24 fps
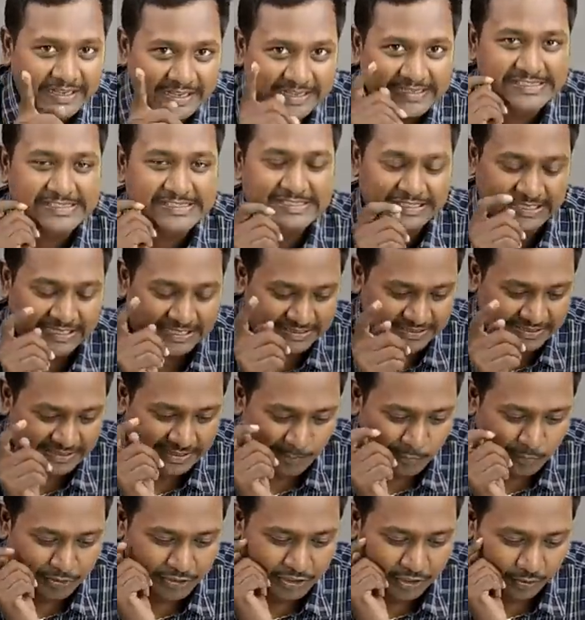எஸ்
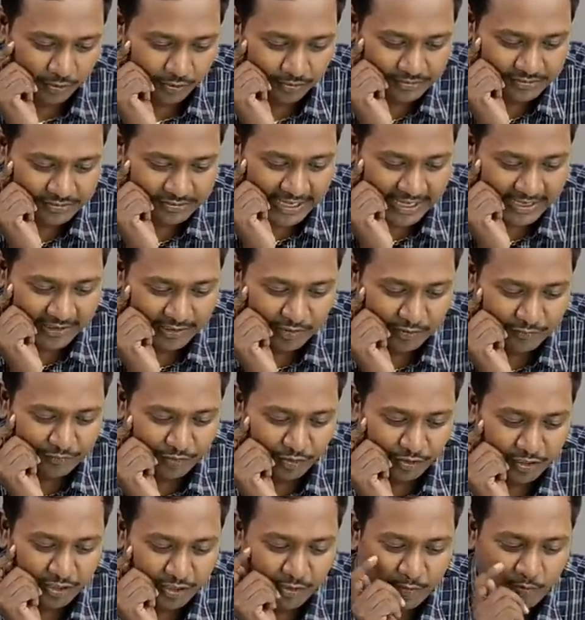அதுதான் முக்கியம் தேங்க்யூ
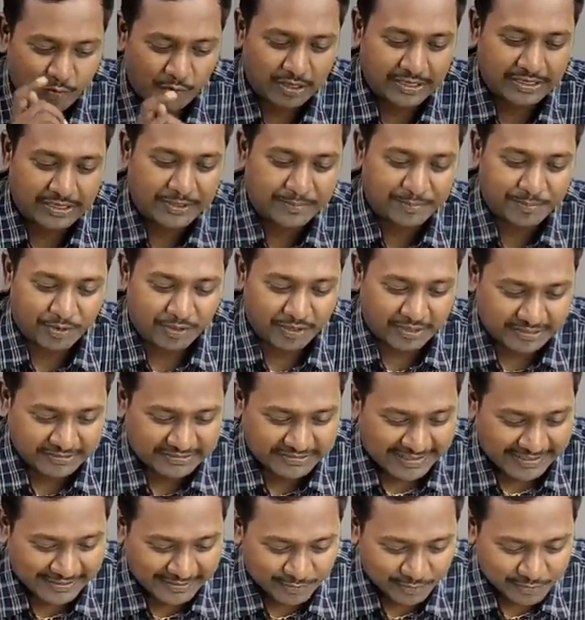ஃபார் யோர் குவாலிட்டி
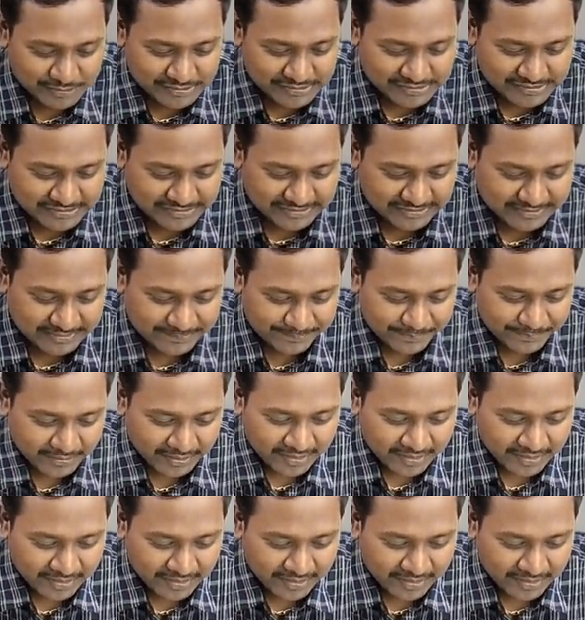ப்ராடக்ட் தேங்க்யூ சிஸ்டர்